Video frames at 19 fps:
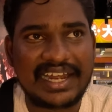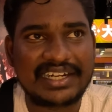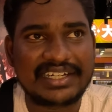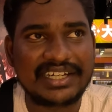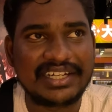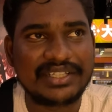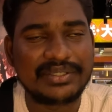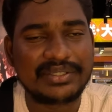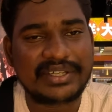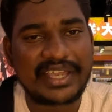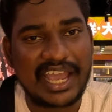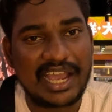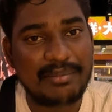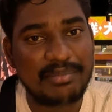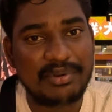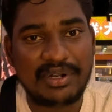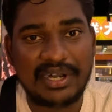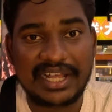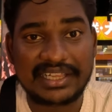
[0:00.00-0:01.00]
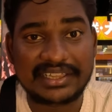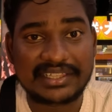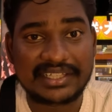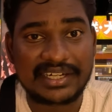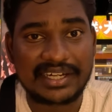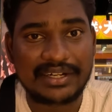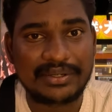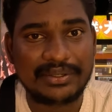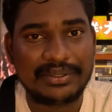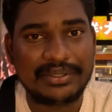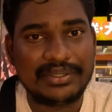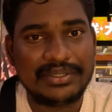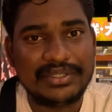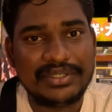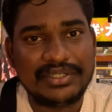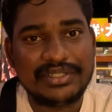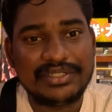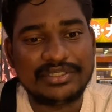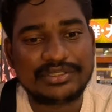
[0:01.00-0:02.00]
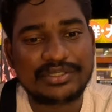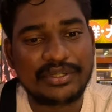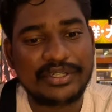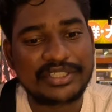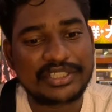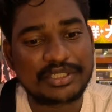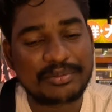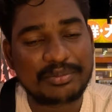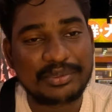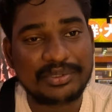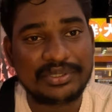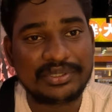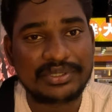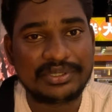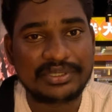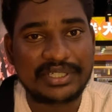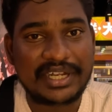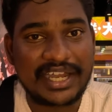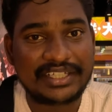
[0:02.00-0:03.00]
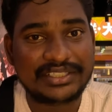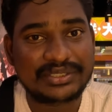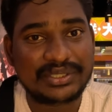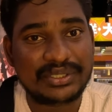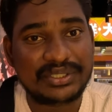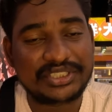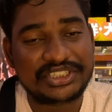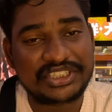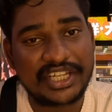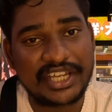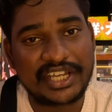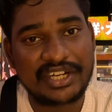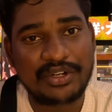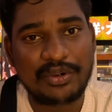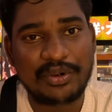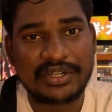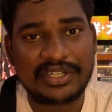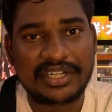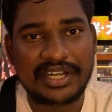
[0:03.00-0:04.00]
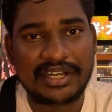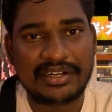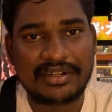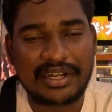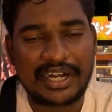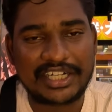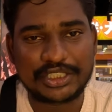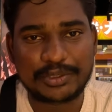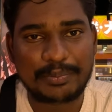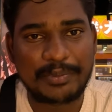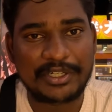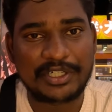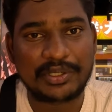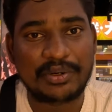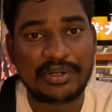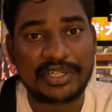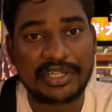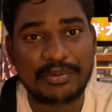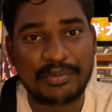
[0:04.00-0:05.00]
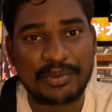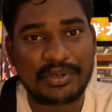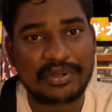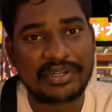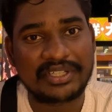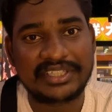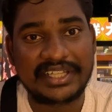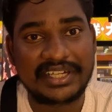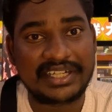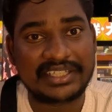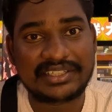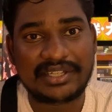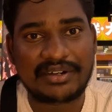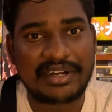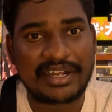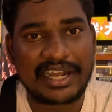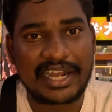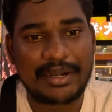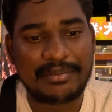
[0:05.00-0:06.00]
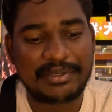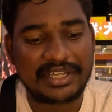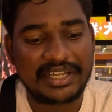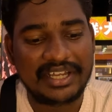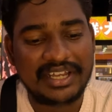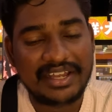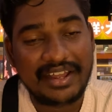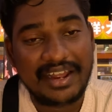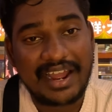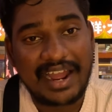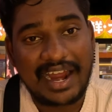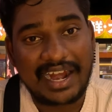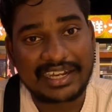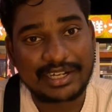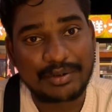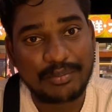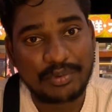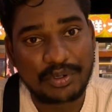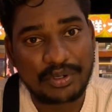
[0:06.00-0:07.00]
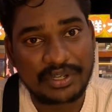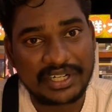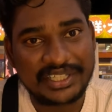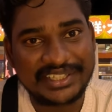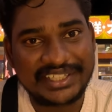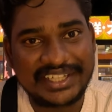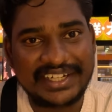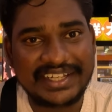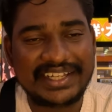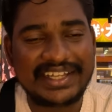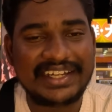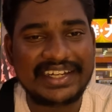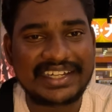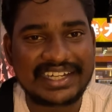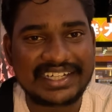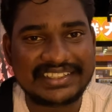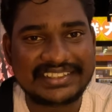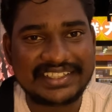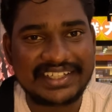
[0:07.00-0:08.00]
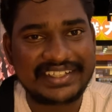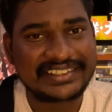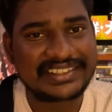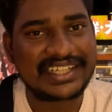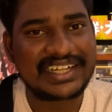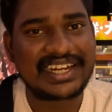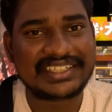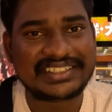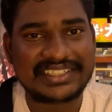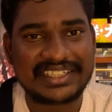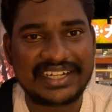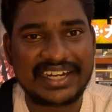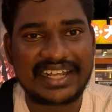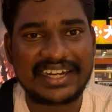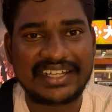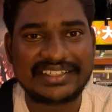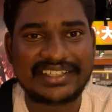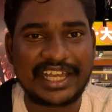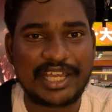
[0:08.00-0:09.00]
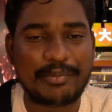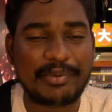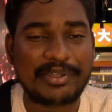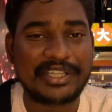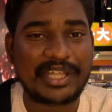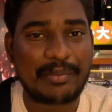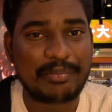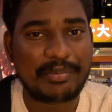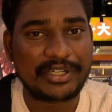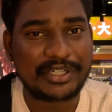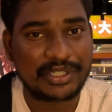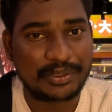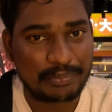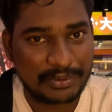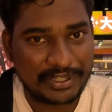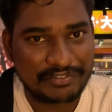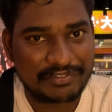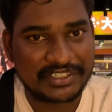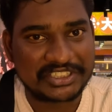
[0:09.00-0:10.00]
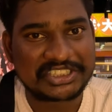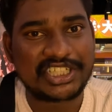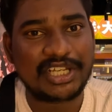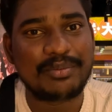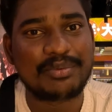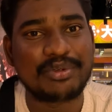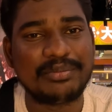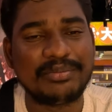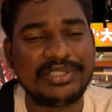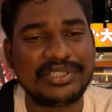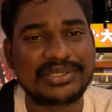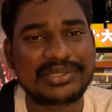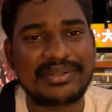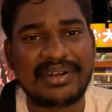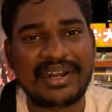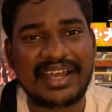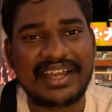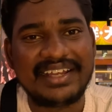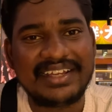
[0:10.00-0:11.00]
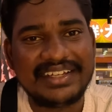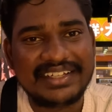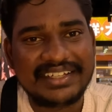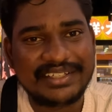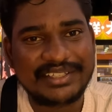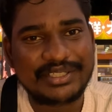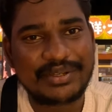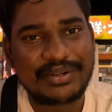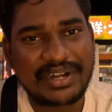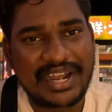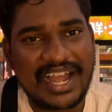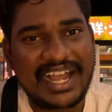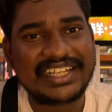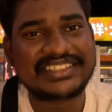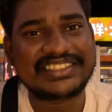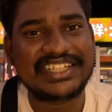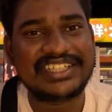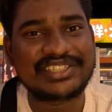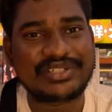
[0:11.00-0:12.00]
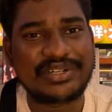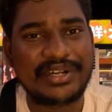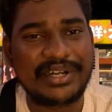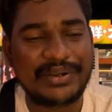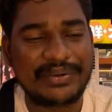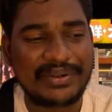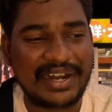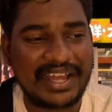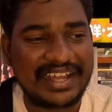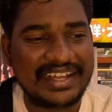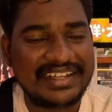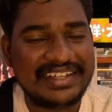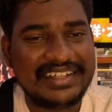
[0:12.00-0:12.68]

కావట్లేదు క్యాబుల్లో వెళ్తున్నాను సో ఇంతకు ముందు గాంజోలో షేర్ కొట్టిన అంటే స్ప్లిట్ కొట్టిన ముగ్గురం తిరుగుతూ ఉన్నాం కాబట్టి అట్లా ముగ్గురిని తిరిగి ఇట్లా చేసే లక్షన్నర అయితే అయిపోయింది అప్పటికి ఇప్పుడే ఫస్ట్ టైం రూమ్ తీసుకున్నా ఇంతవరకు హాస్టల్స్లోనే ఉన్నా